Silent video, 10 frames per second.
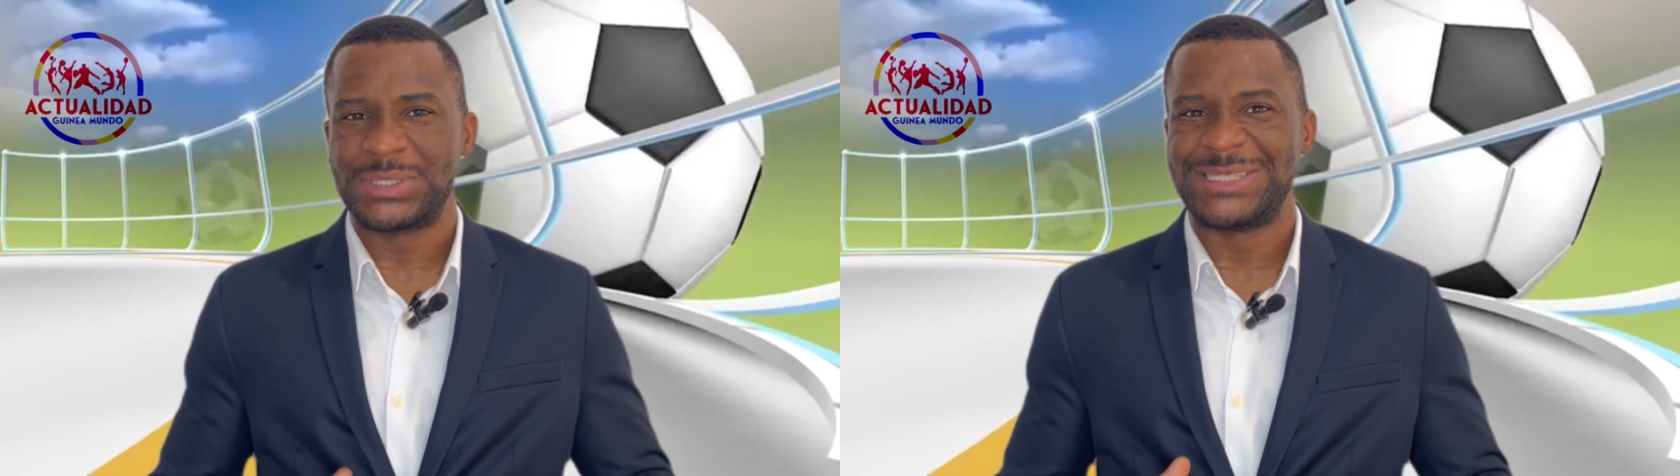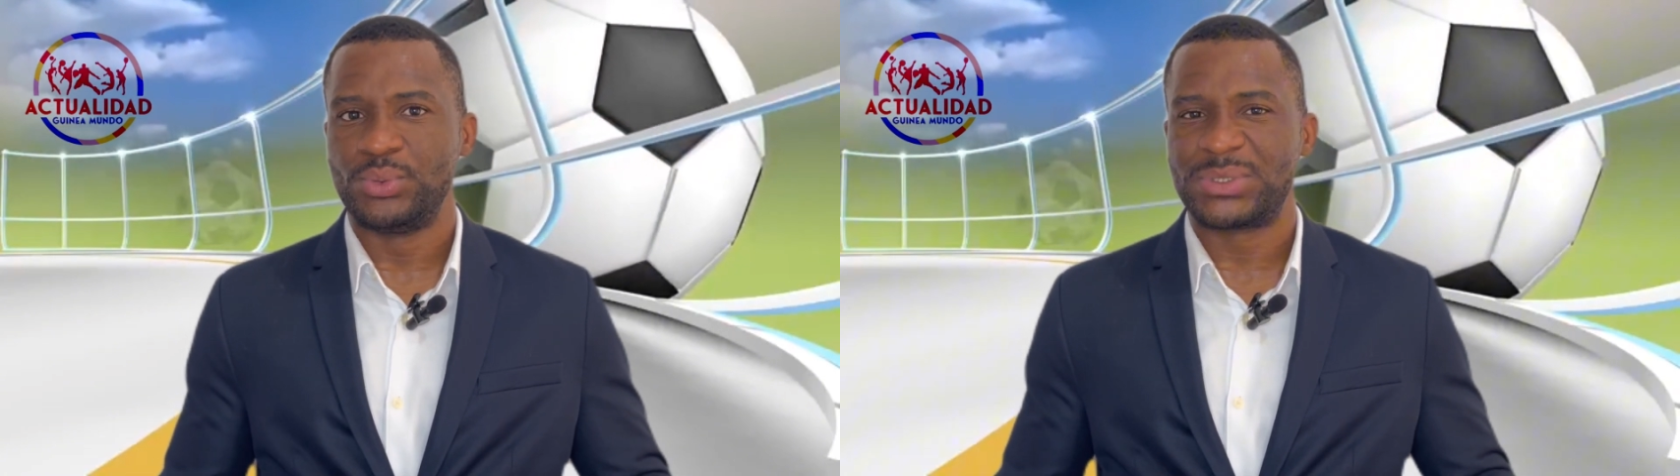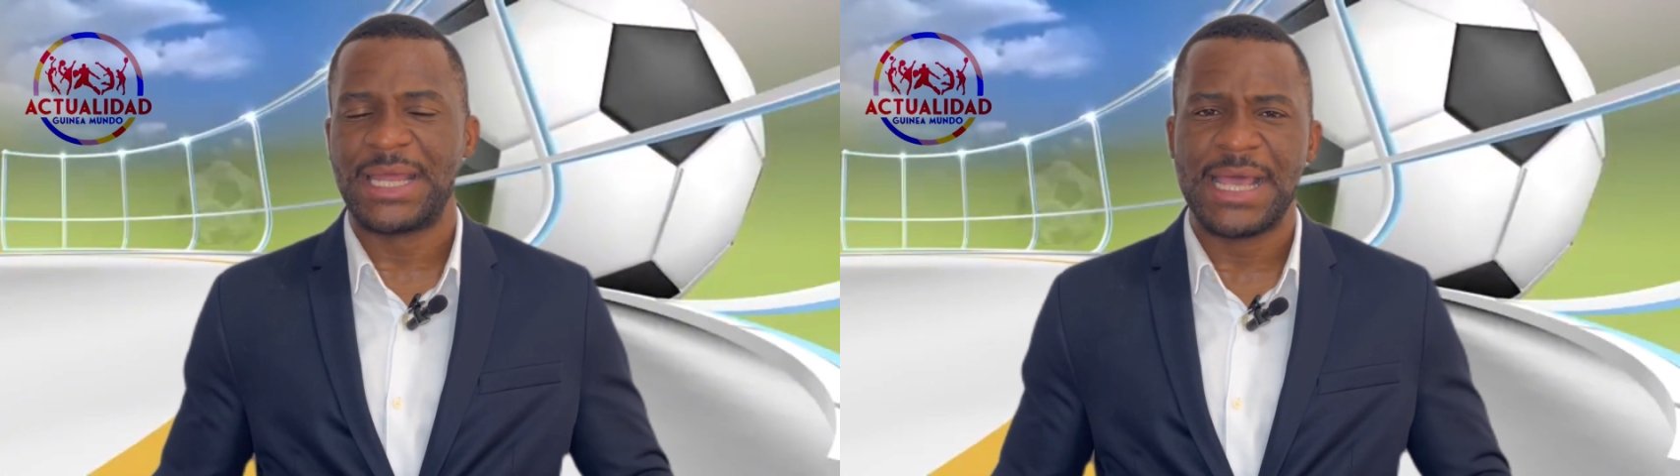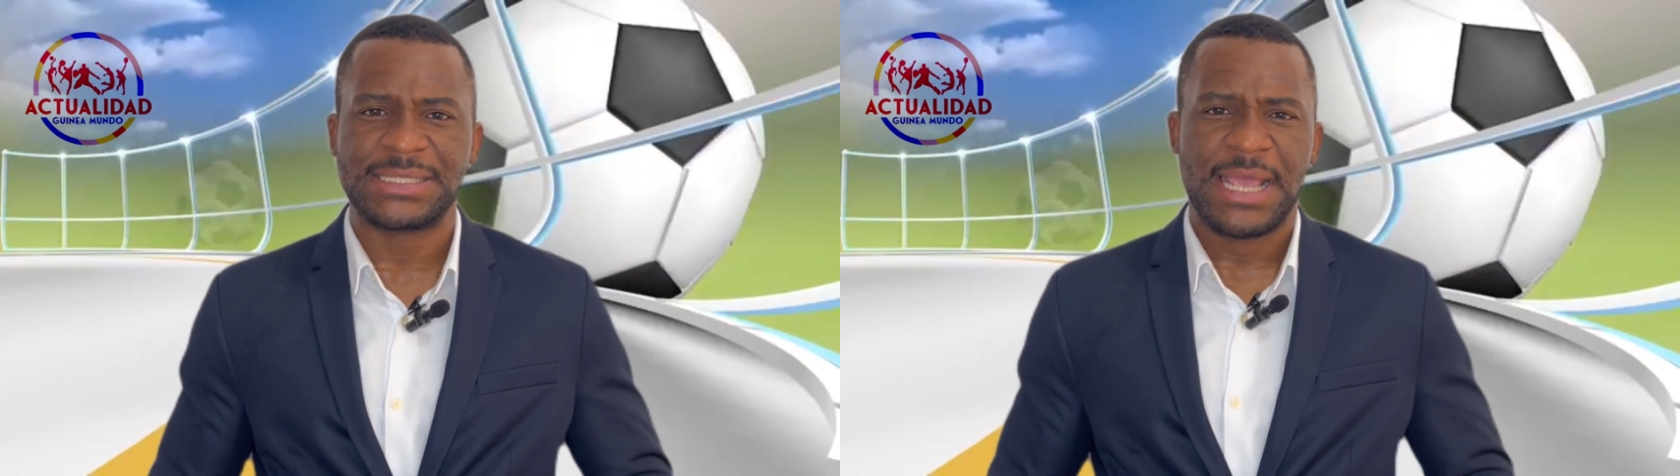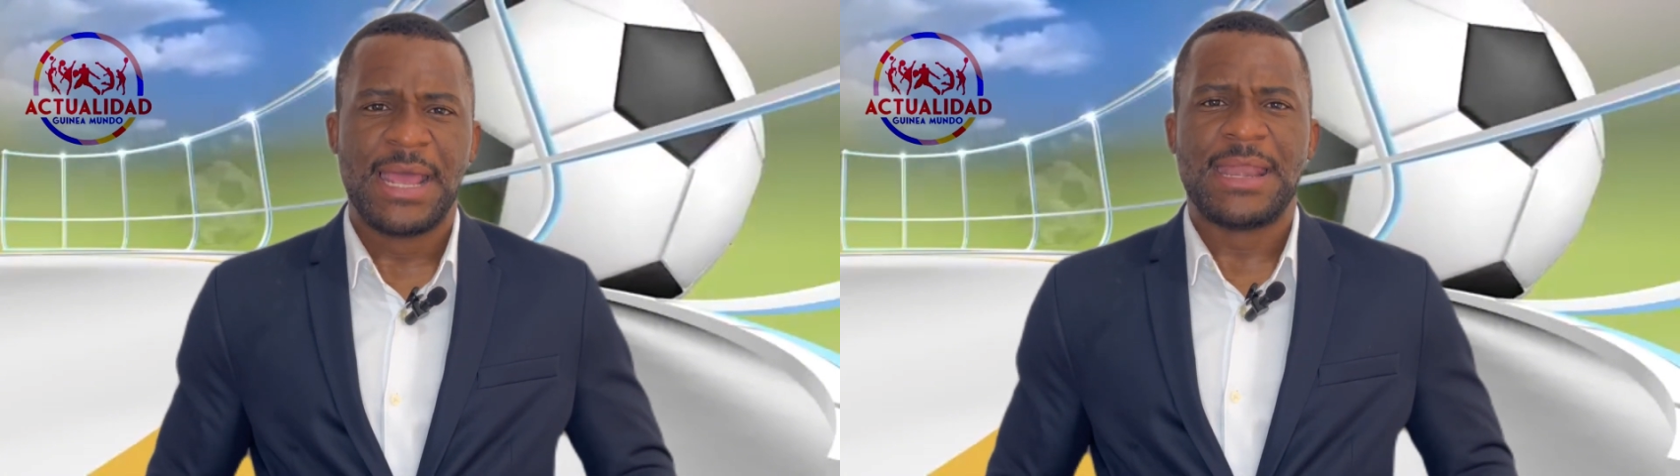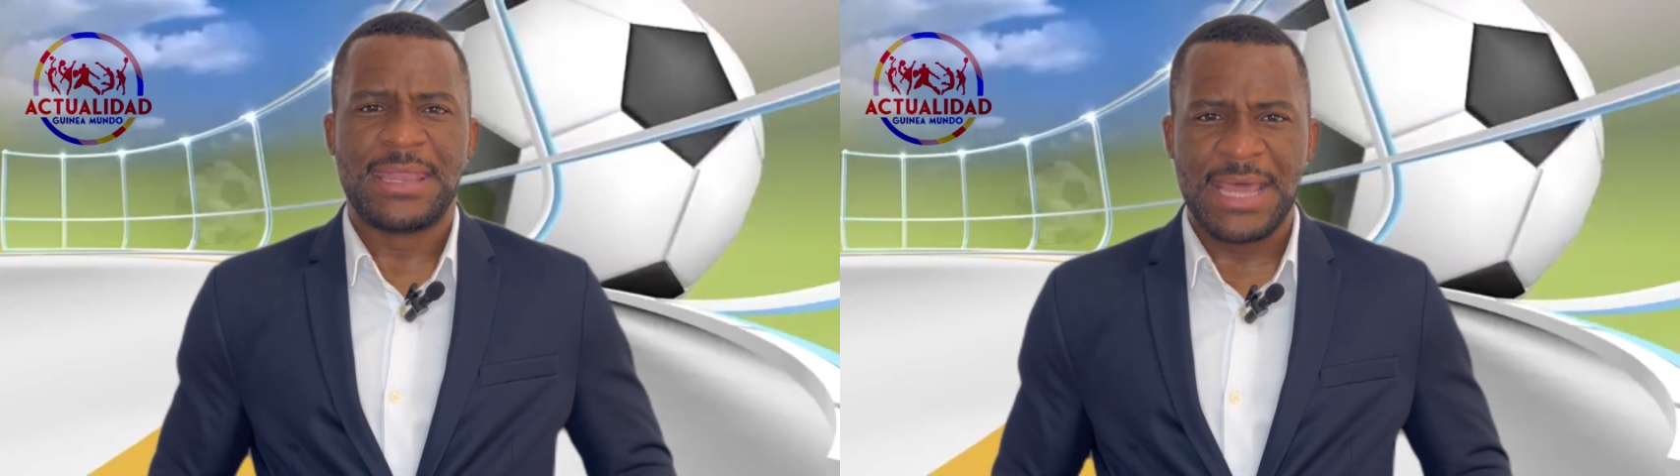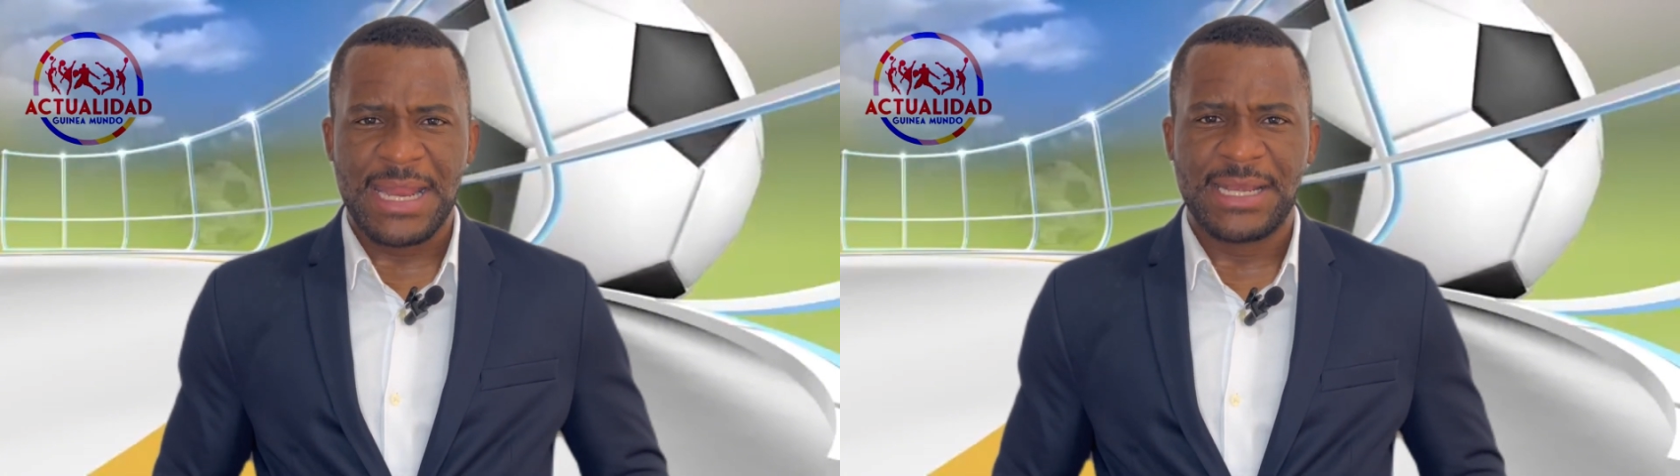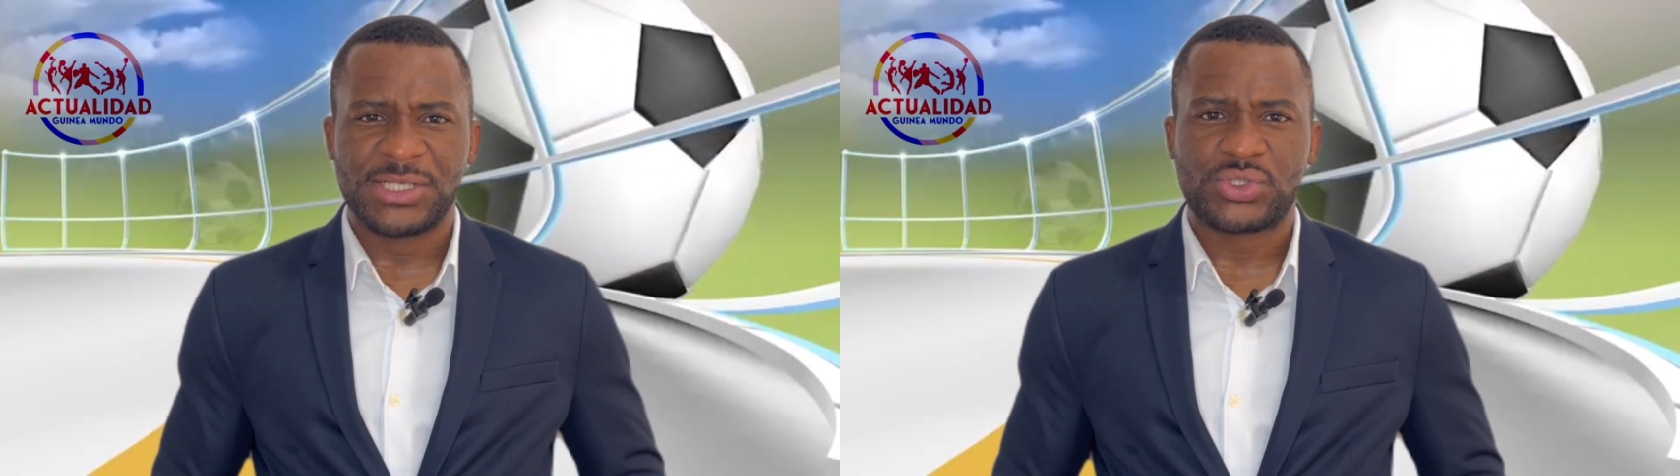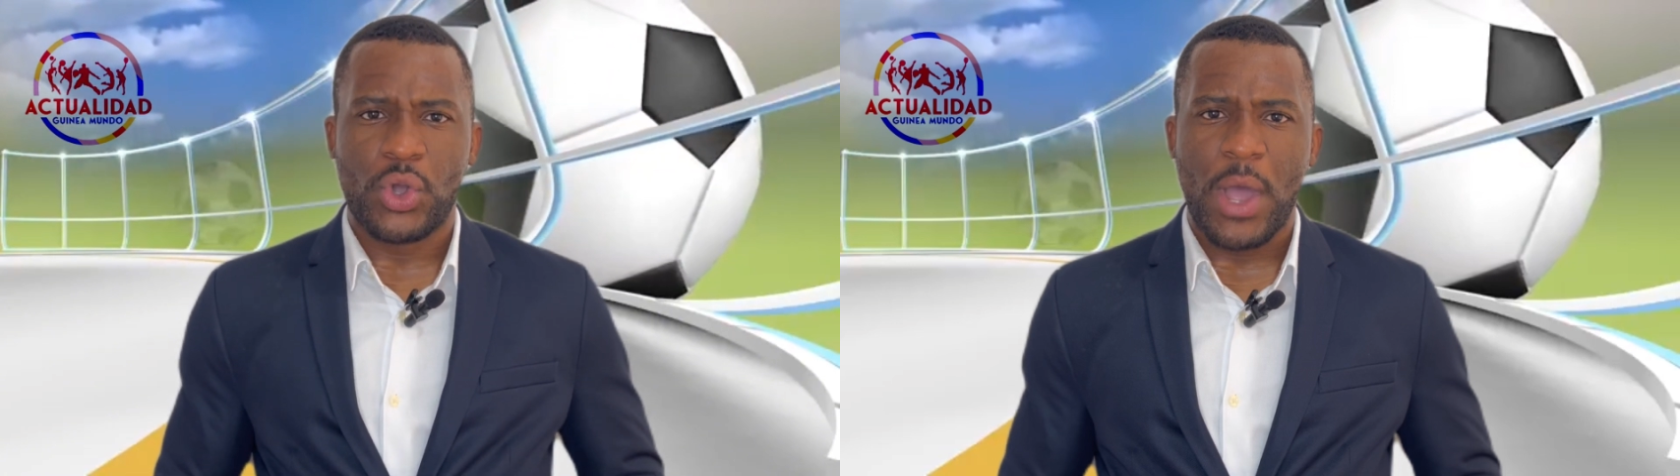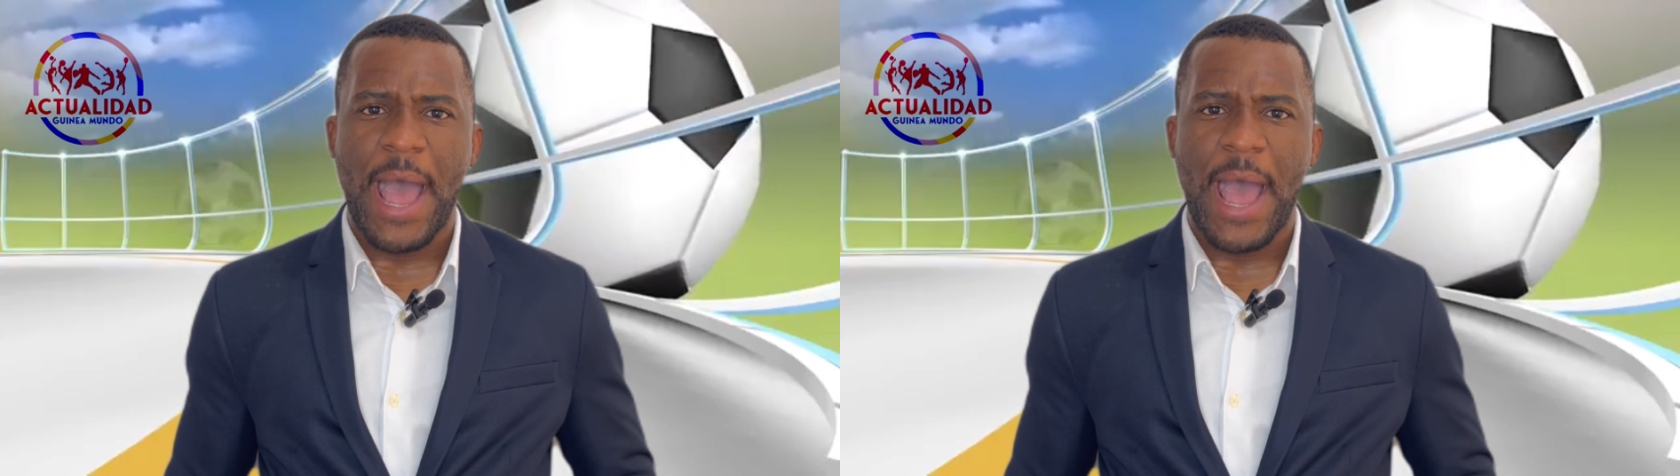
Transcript: sin ustedes nada de esto